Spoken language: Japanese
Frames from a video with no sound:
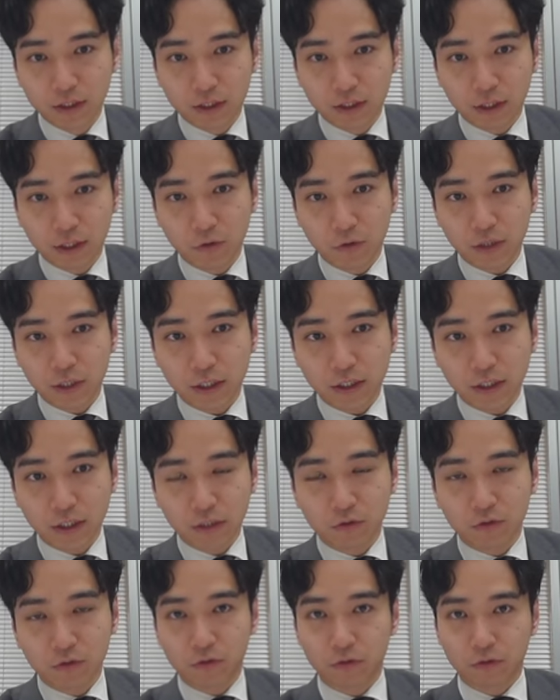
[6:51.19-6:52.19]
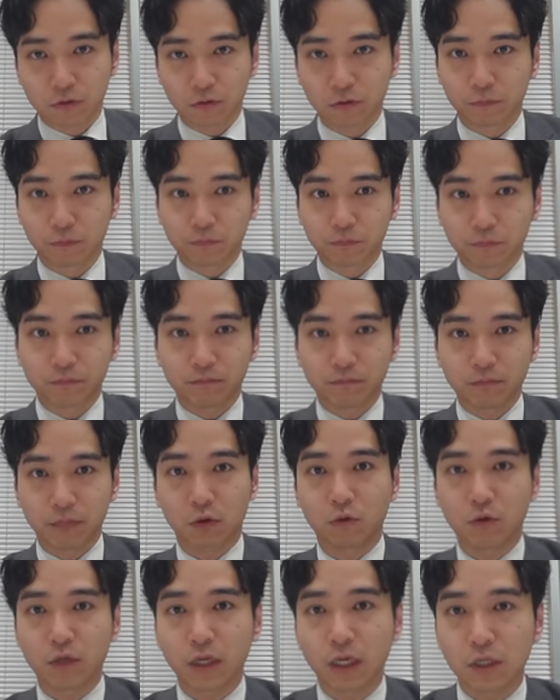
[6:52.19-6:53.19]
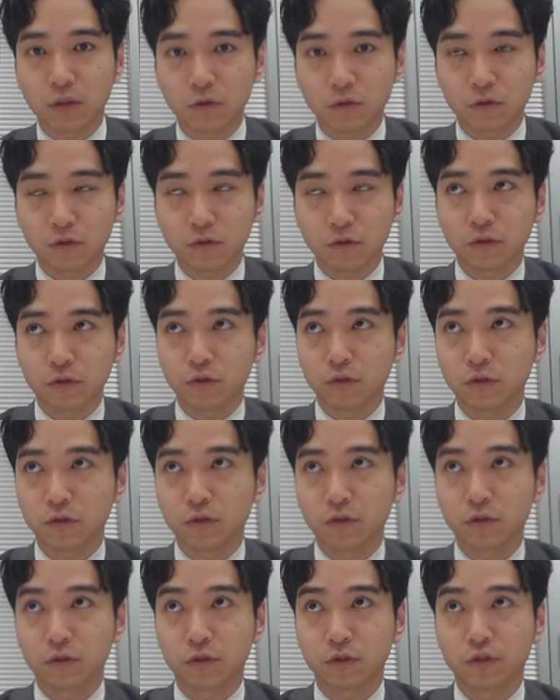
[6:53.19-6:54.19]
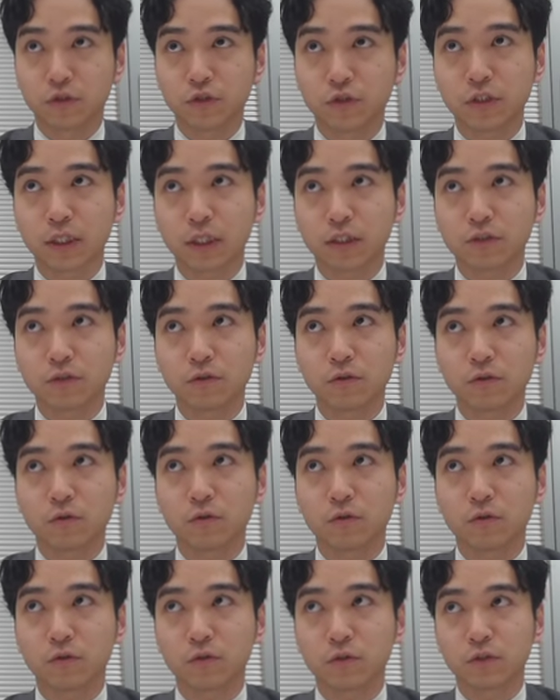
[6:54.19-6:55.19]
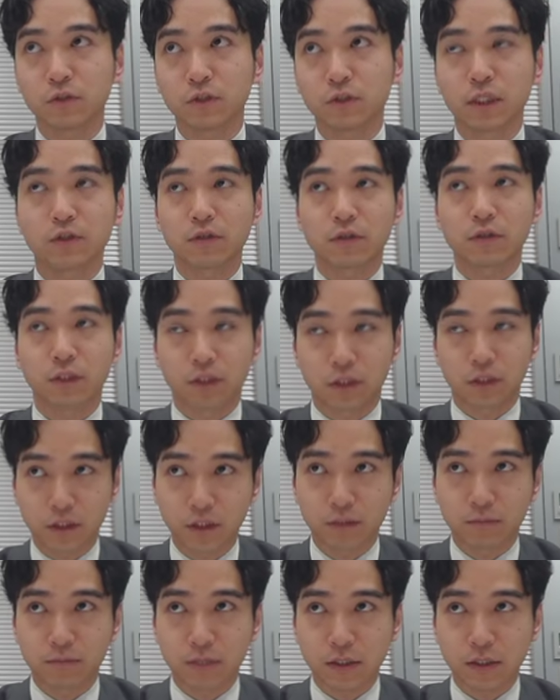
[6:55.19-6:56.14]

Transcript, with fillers: で、これ何かというと、まあ、これはあの、住宅を購入したときに、